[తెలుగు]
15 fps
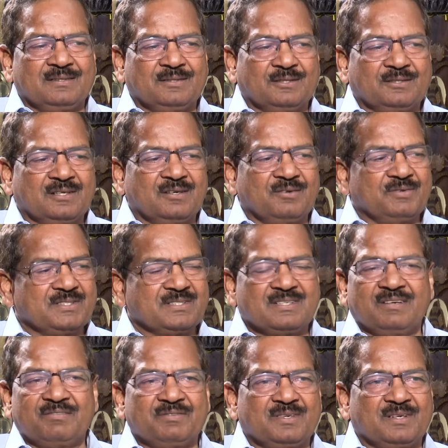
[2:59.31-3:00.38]
దత్తుగారు ఫస్ట్
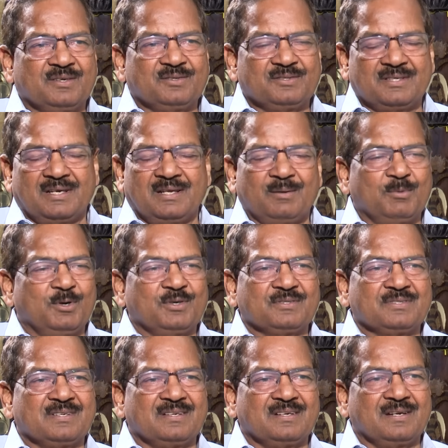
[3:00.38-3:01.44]
హాఫ్ విన్నాను చాలా
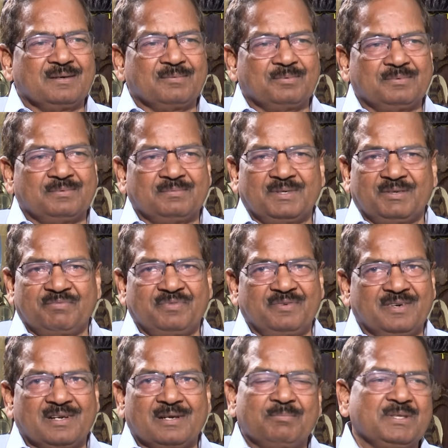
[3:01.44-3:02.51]
బాగుంది సార్ నాకు
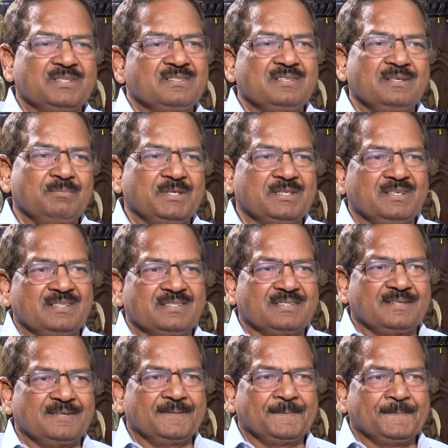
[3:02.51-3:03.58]
డెఫినెట్గా మంచి సినిమా
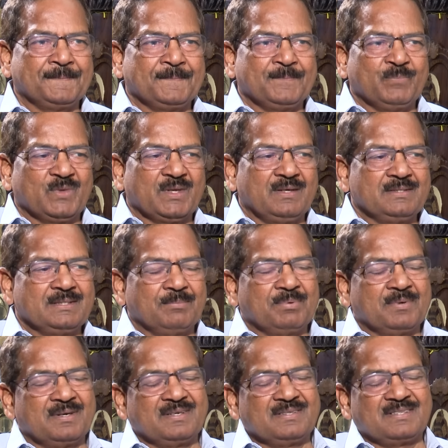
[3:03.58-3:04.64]
చేస్తున్నాం అని
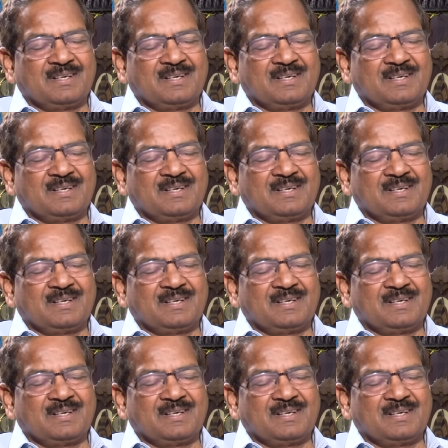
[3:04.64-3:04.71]
చెప్పగానే